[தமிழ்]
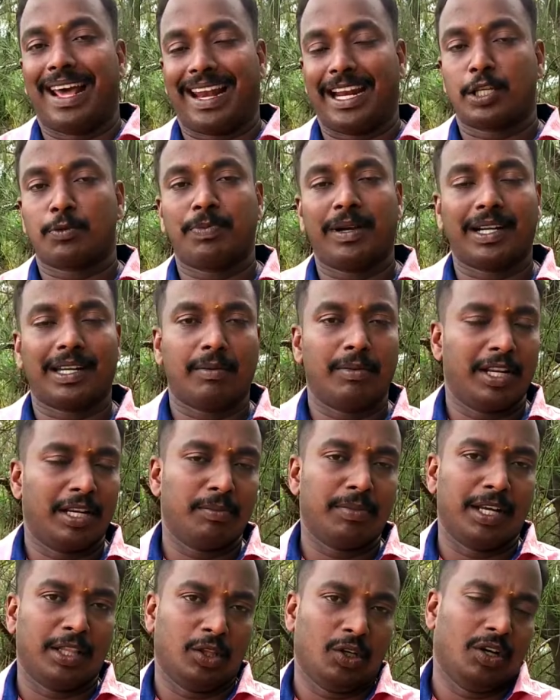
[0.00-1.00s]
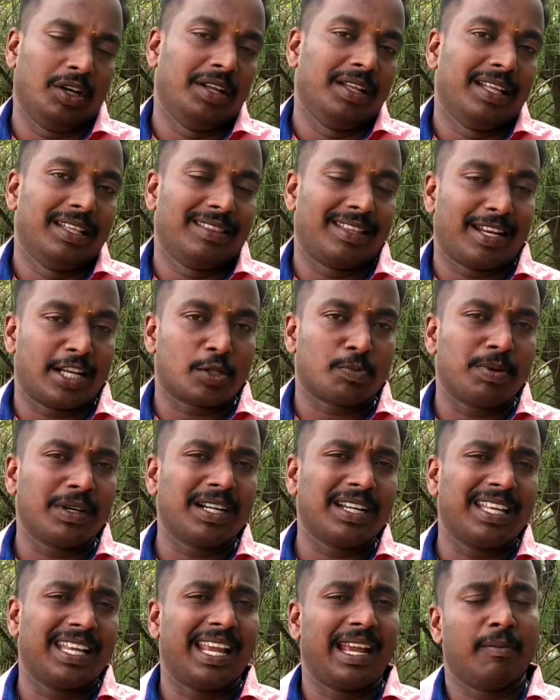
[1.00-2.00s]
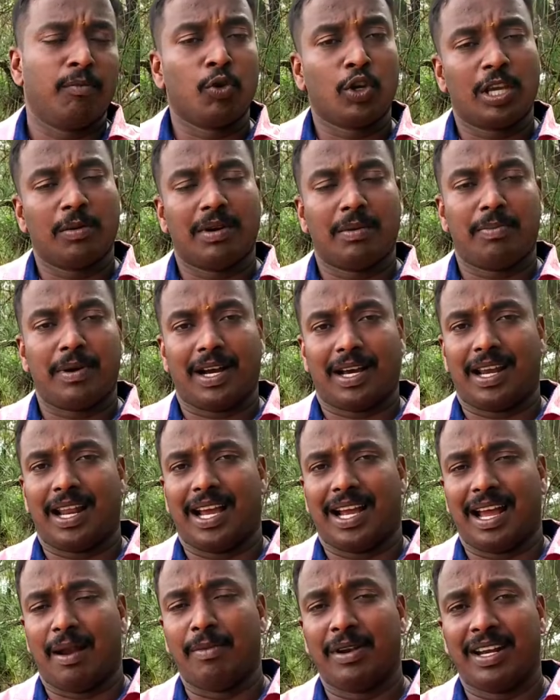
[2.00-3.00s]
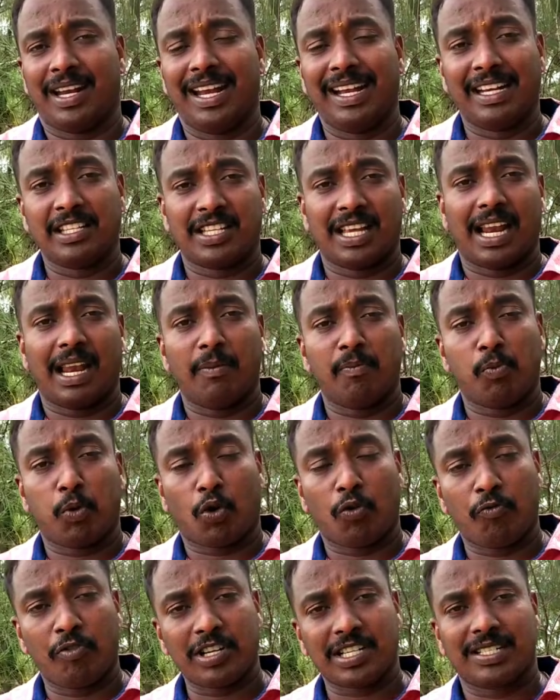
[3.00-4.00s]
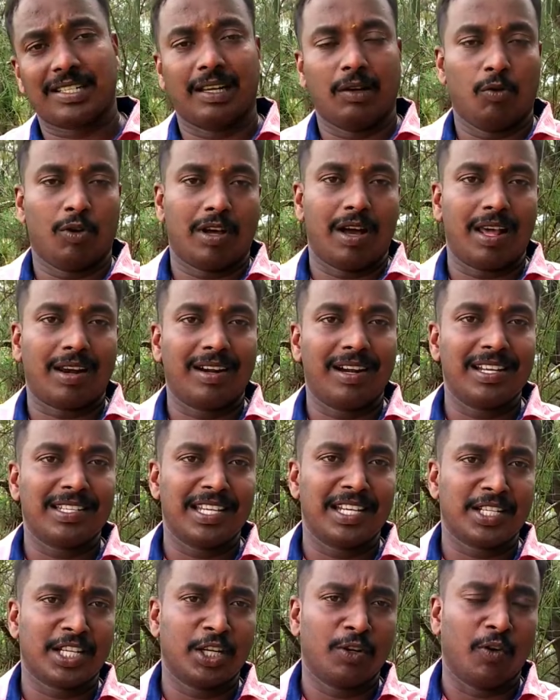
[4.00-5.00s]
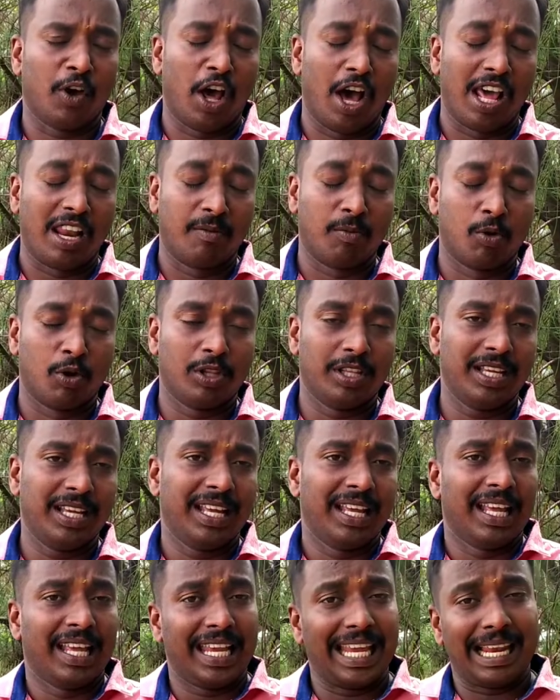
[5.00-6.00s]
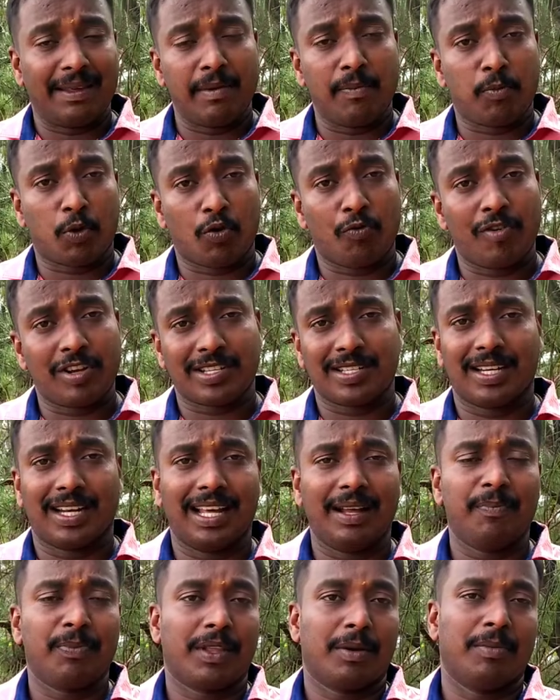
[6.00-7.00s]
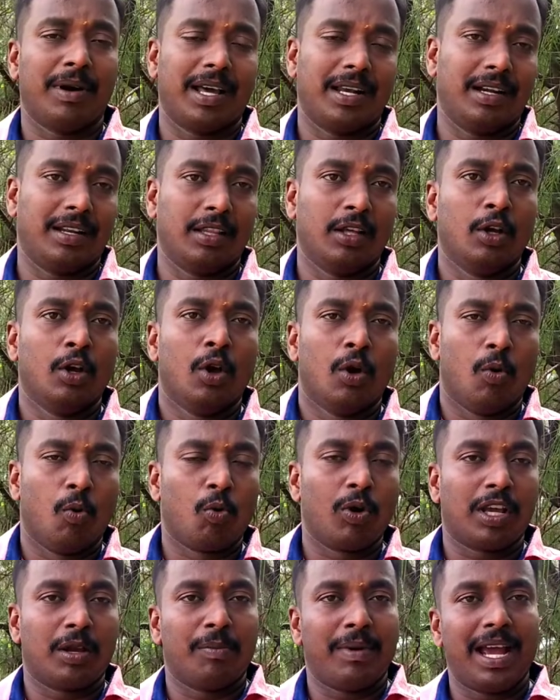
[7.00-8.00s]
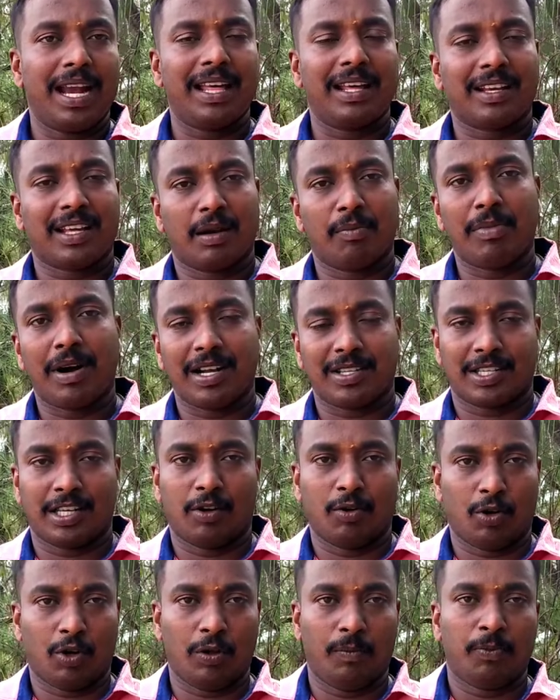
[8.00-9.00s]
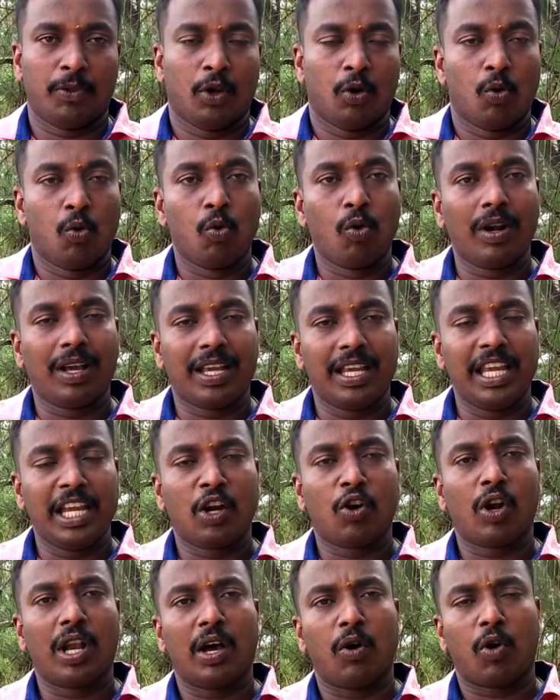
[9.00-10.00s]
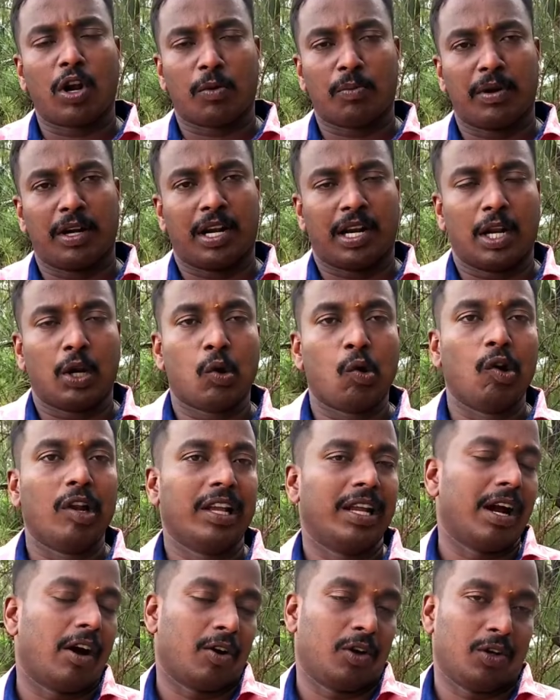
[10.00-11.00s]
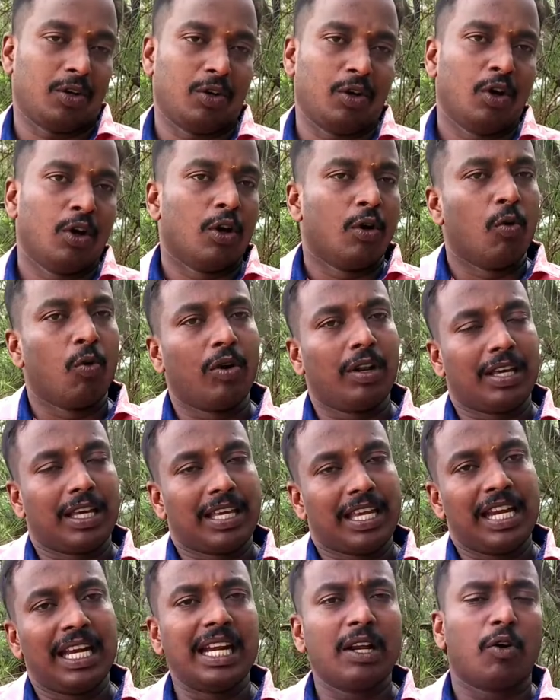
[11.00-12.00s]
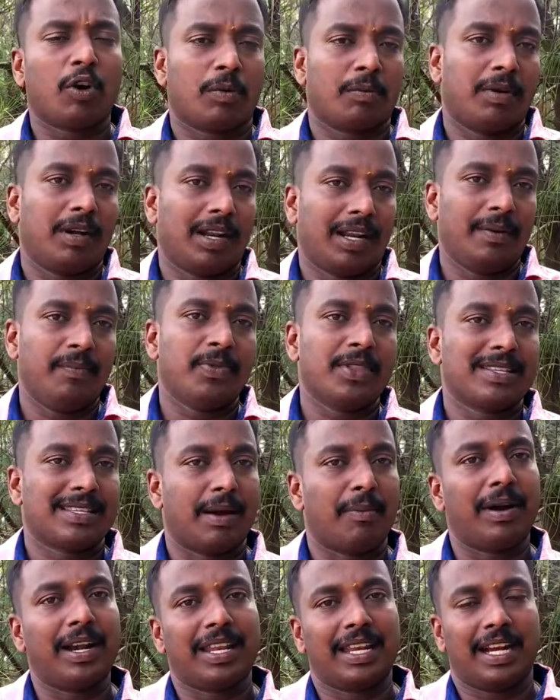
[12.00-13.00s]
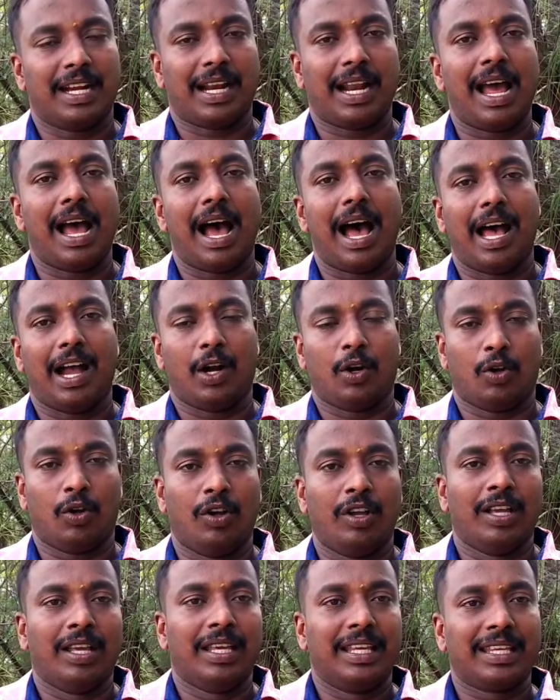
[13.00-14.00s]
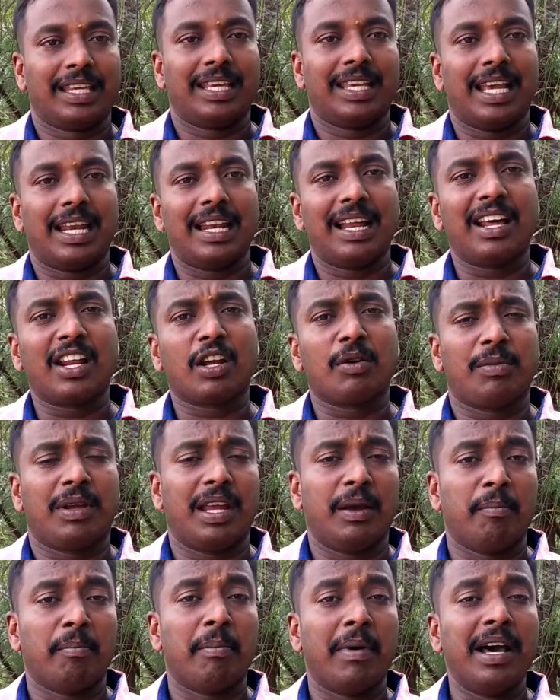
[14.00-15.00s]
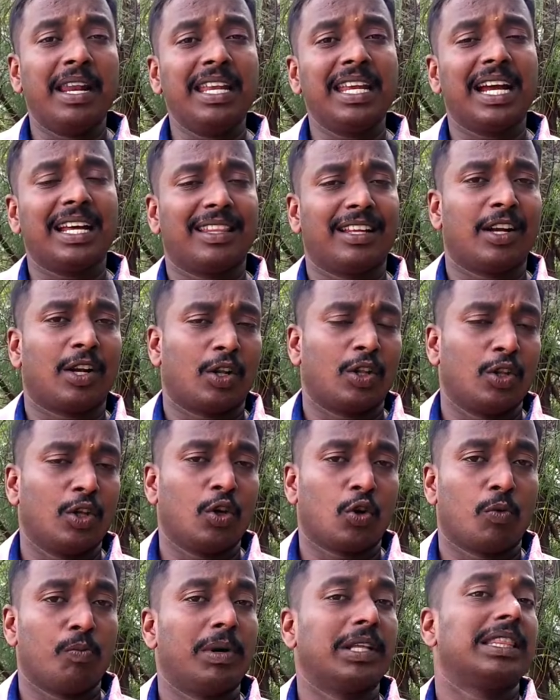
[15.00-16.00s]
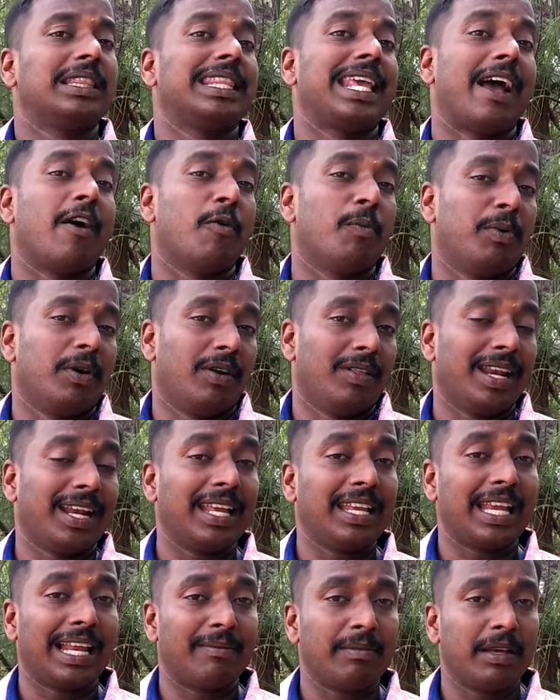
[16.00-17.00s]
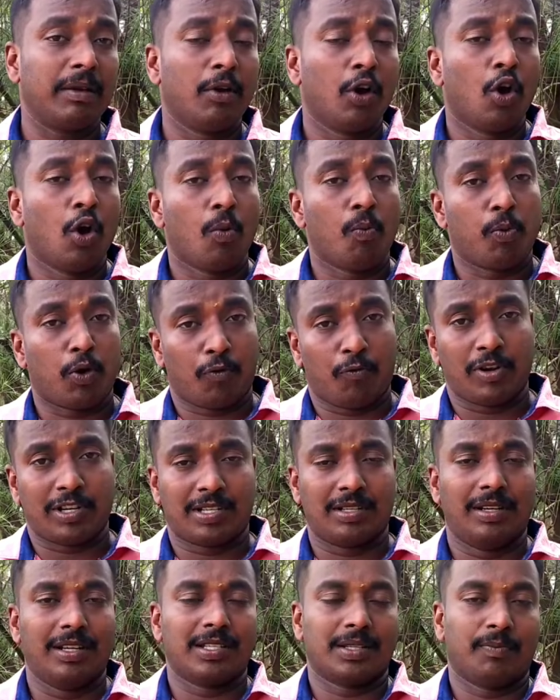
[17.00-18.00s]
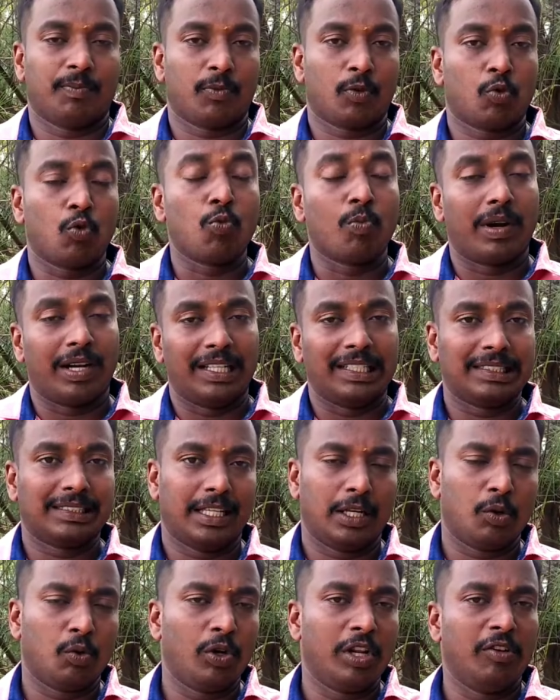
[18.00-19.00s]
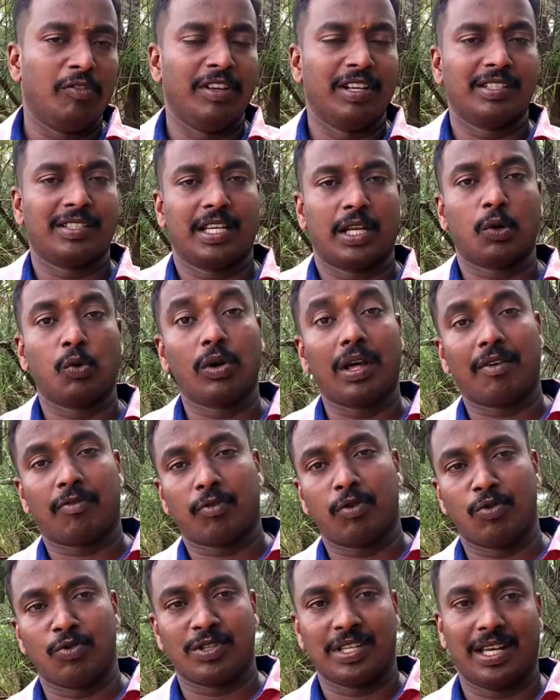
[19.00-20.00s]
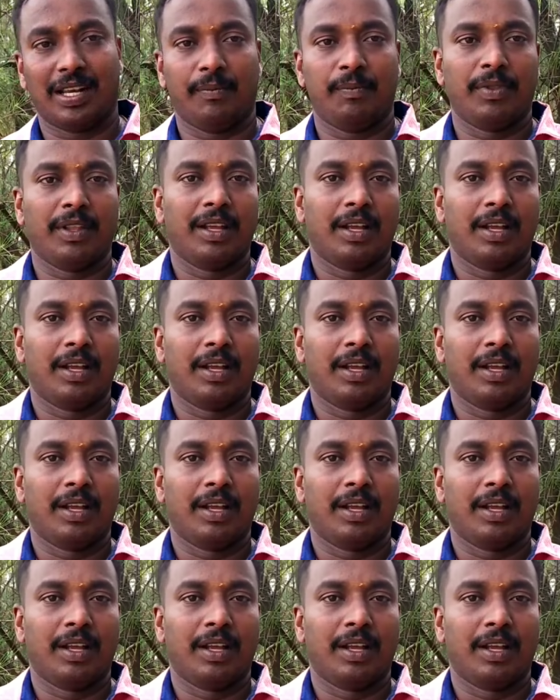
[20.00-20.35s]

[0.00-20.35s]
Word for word: ரெஸ்பெக்ட் அப்படின்னு பார்த்தோம் இந்த ரெஸ்பெக்ட் ஏன் முக்கியமாக பார்க்குறாங்க அப்படின்னா இட்ஸ் எல்லாம் ப்ரொஃபஷனல் ஒரு ஆர்கனைசேஷன் வரும்போது எல்லாமே ப்ரொஃபஷ்னலாக மாறிடுது உங்களுக்கு மேலே இருக்கிற பாஸ் ஆகட்டும் உங்களுக்கு ஈக்குவலாக ஒர்க் பண்ணுற கொலிக் ஆகட்டும் உங்களுக்கு கீழே ஒர்க் பண்ணுற சபார்டினேட்டராக ஆகட்டும் இங்கே எல்லாருக்குமே மரியாதைன்றது ரொம்ப தேவைப்படுது ஏன்னா இங்கே எல்லாமே ப்ரொஃபஷ்னலிசம் குட் மார்னிங் சார் குட் ஈவினிங் சார் குட் ஆஃப்டர்நூன் சார்